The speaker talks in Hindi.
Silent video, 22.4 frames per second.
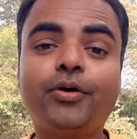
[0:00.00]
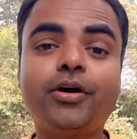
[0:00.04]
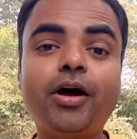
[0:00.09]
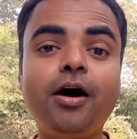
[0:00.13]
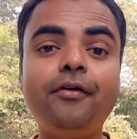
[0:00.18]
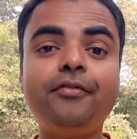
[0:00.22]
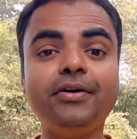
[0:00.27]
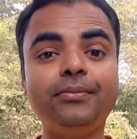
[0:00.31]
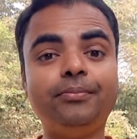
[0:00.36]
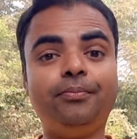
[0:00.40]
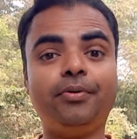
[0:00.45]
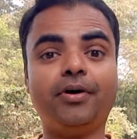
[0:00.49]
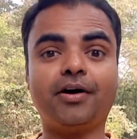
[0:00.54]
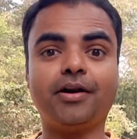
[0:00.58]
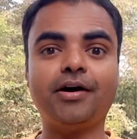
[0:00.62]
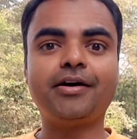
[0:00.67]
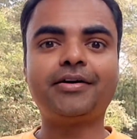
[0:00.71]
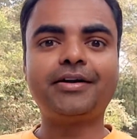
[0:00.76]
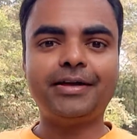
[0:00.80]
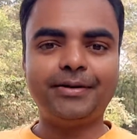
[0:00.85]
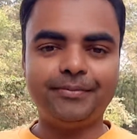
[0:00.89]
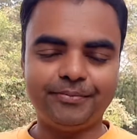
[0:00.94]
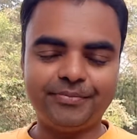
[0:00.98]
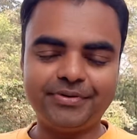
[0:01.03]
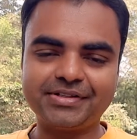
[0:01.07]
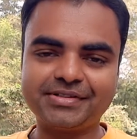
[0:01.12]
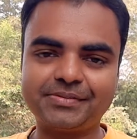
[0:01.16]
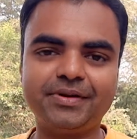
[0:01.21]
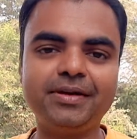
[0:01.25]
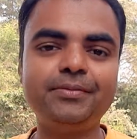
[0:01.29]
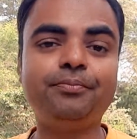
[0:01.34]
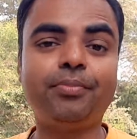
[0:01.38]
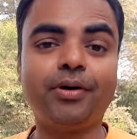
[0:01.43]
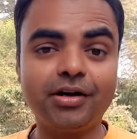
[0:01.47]
काफ़ी बड़ा
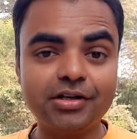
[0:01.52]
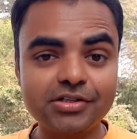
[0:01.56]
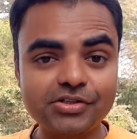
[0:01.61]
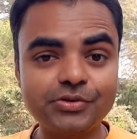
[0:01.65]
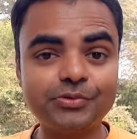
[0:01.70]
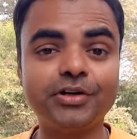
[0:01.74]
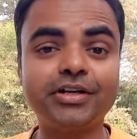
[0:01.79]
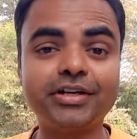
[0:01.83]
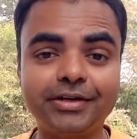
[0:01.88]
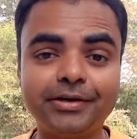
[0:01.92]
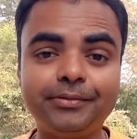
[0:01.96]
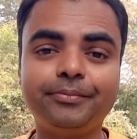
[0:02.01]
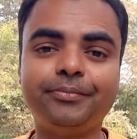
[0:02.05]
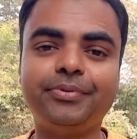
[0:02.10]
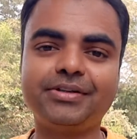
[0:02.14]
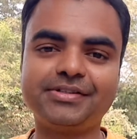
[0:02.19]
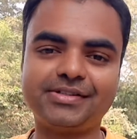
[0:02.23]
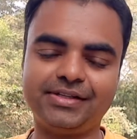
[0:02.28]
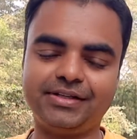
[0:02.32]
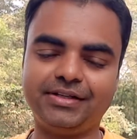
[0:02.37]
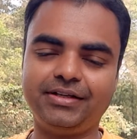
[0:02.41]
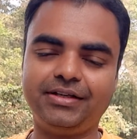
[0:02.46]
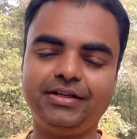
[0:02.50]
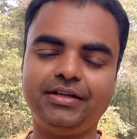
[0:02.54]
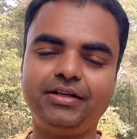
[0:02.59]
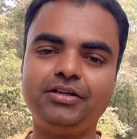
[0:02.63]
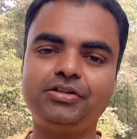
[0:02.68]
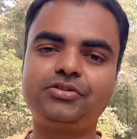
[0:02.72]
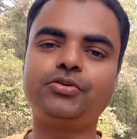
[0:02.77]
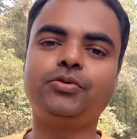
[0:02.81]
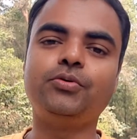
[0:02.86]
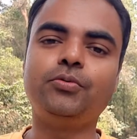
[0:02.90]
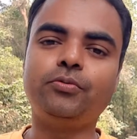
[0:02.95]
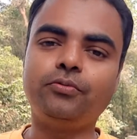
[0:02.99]
कैंपस भाई पाँच सौ बड़े कैंपस है
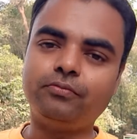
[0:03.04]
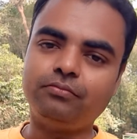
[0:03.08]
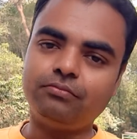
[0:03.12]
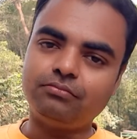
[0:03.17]
सो